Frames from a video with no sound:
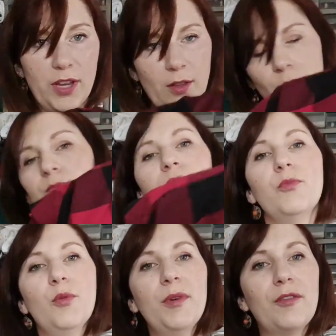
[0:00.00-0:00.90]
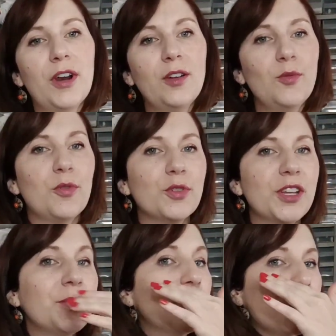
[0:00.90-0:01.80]
canon. Bon, mais ben voilà, le
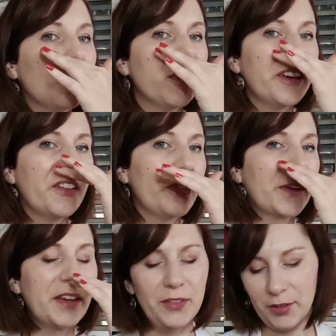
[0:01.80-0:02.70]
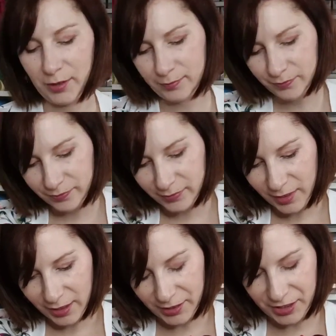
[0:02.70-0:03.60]
projet est tout trouvé, hein, direct, euh,
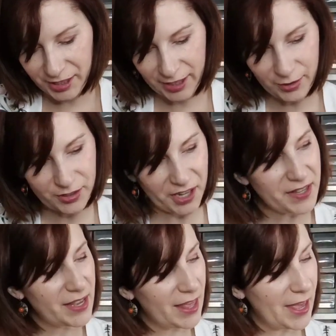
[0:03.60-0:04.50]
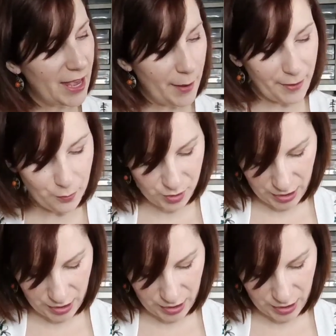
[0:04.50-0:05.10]
direct, direct. Et après, donc